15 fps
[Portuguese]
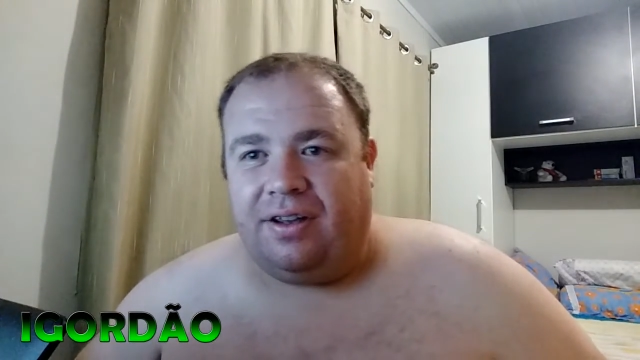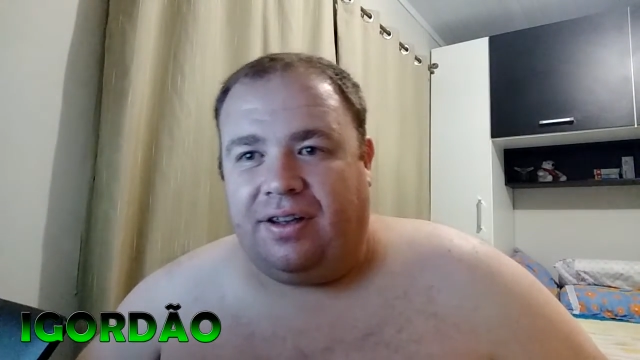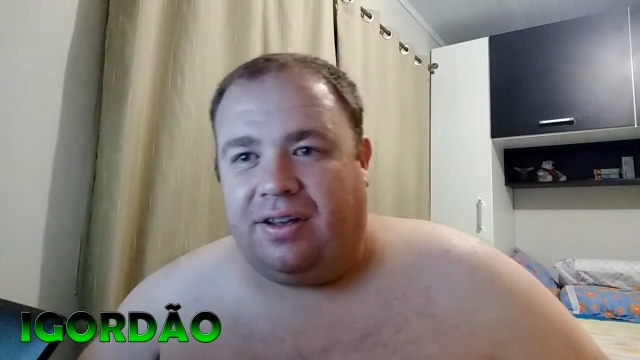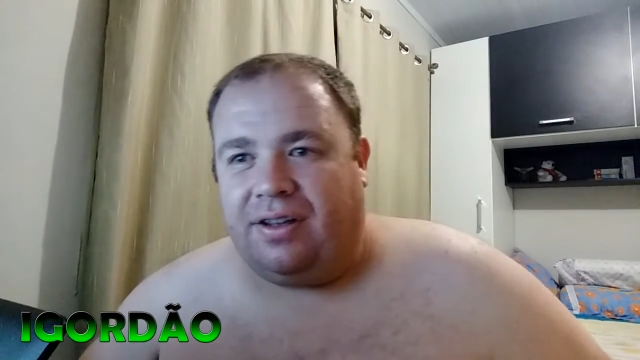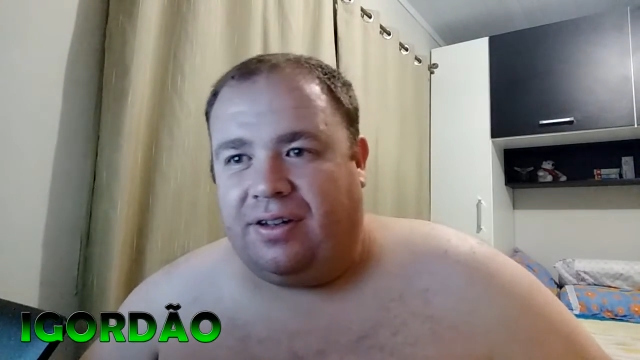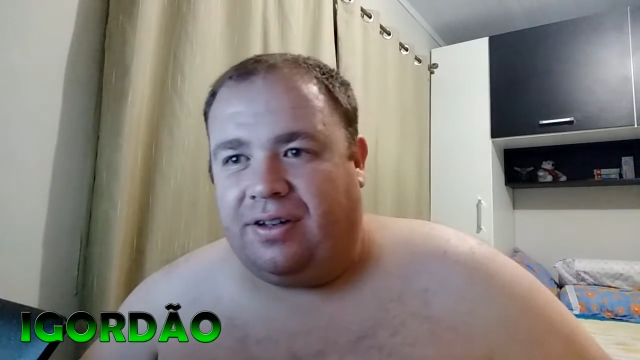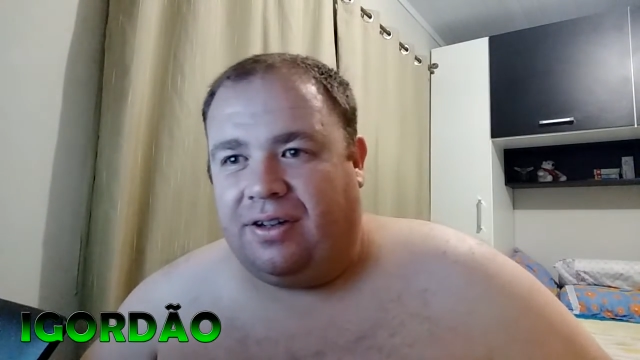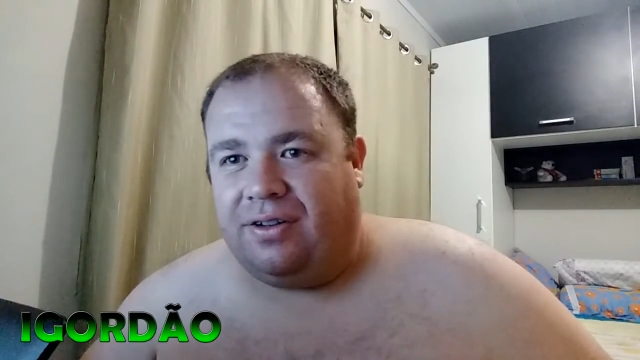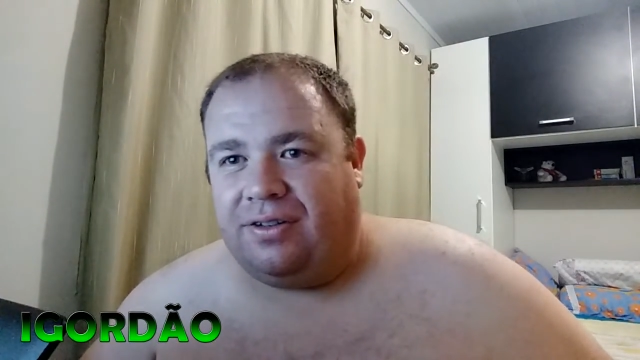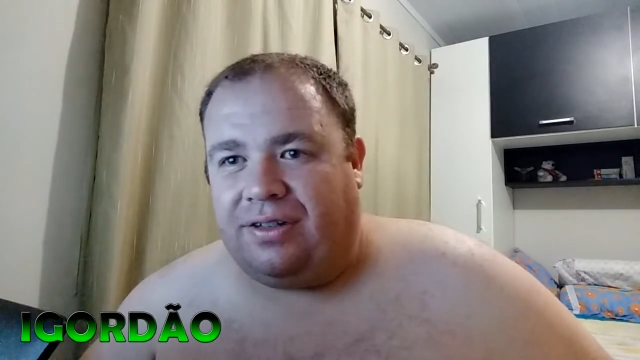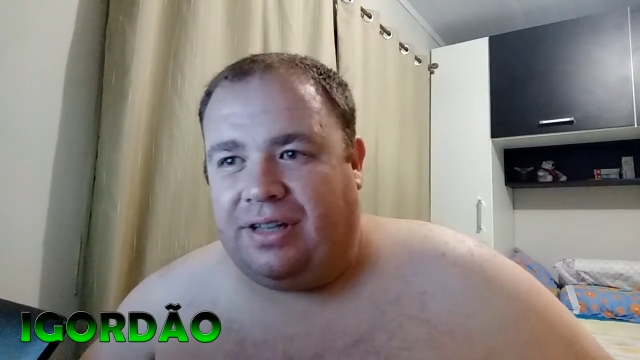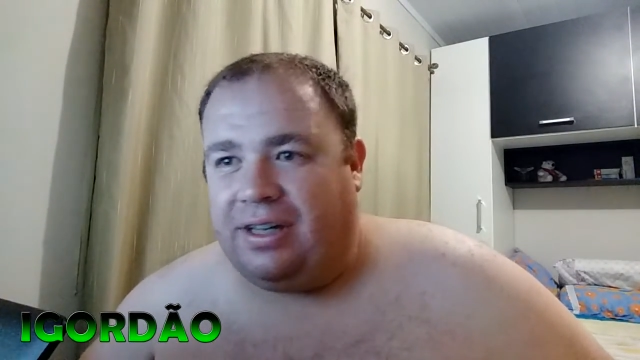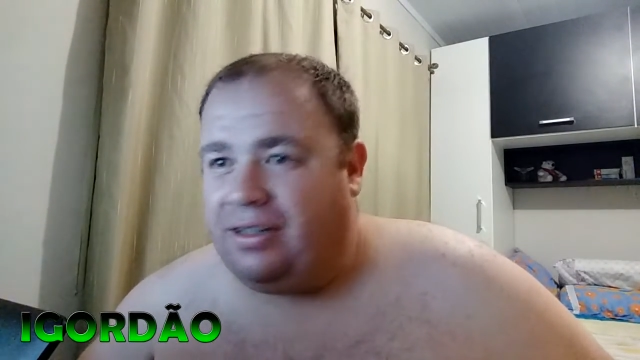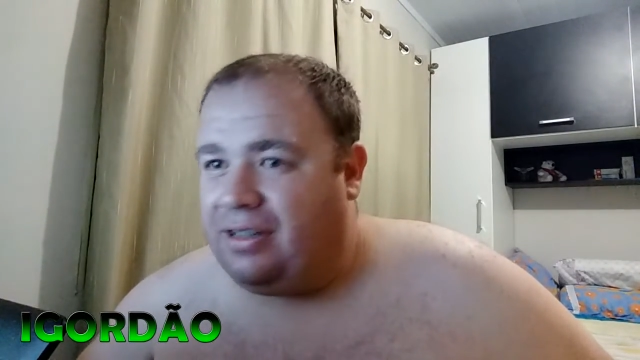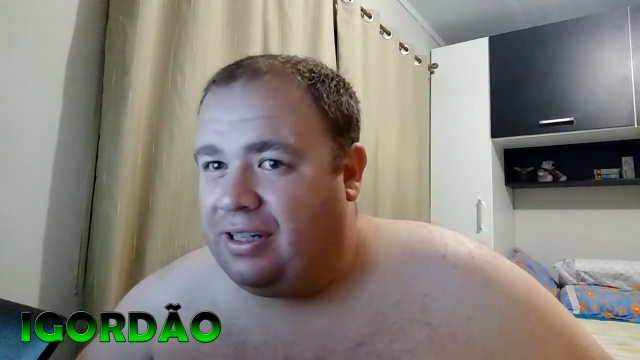Que são
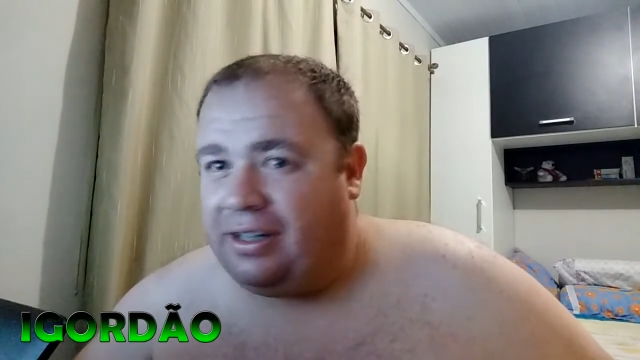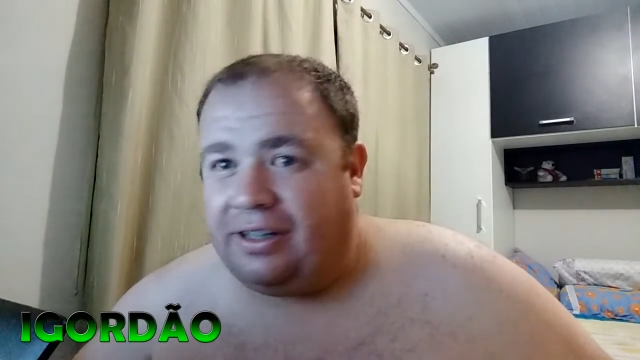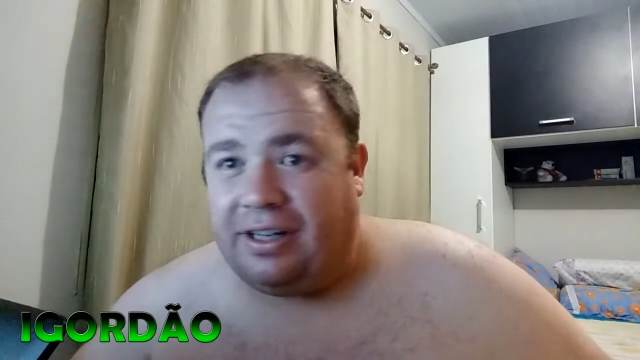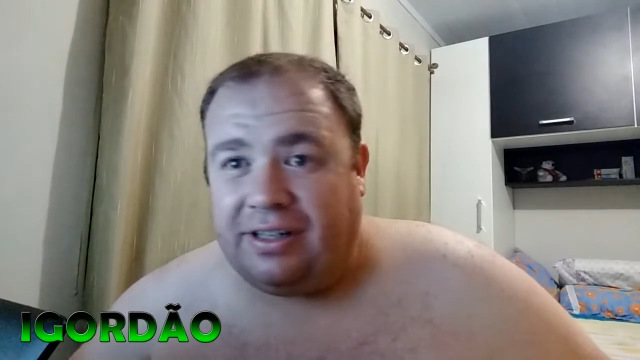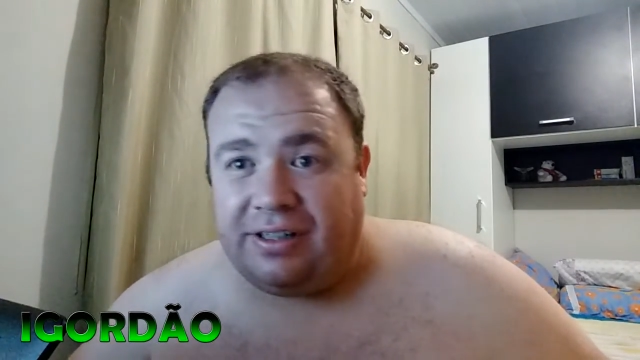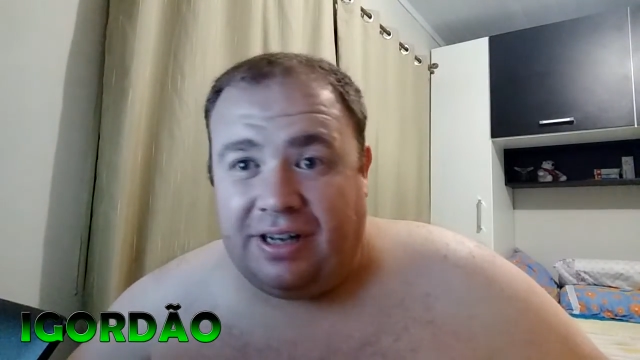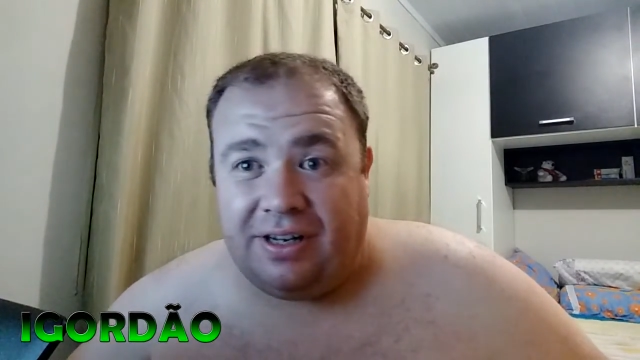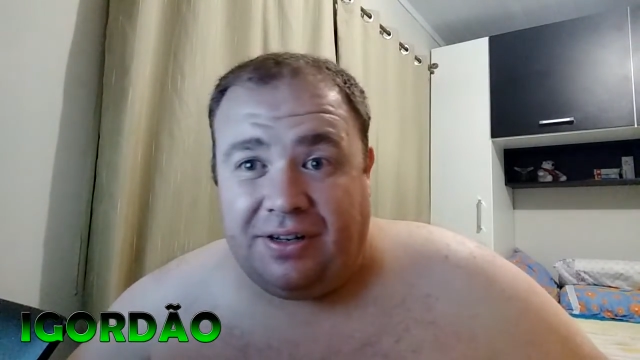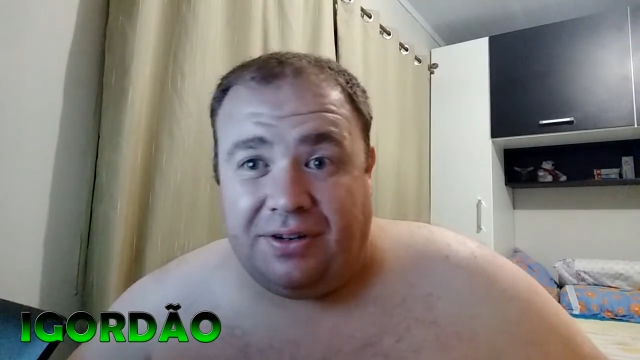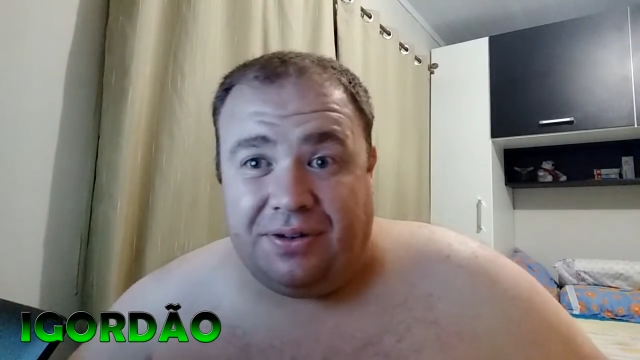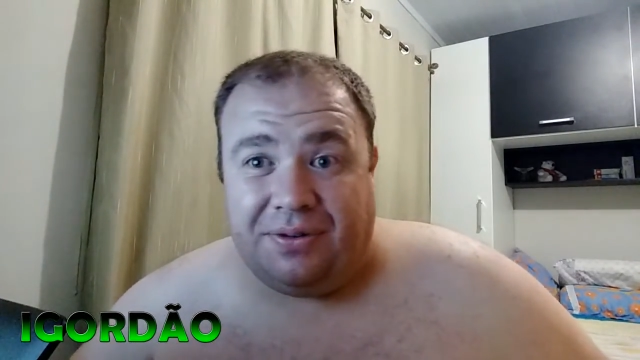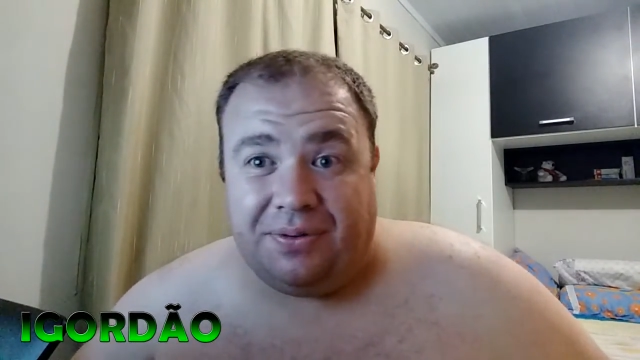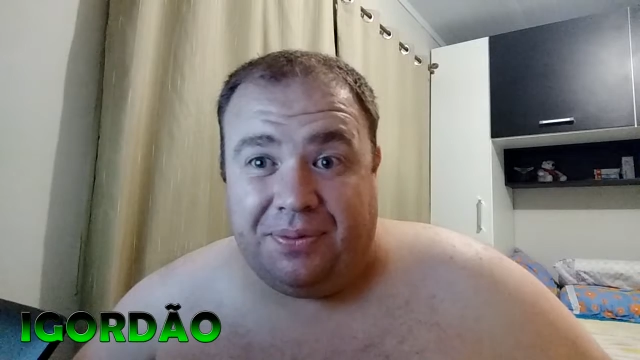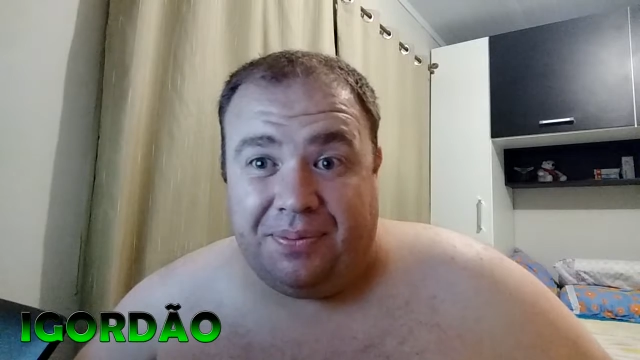176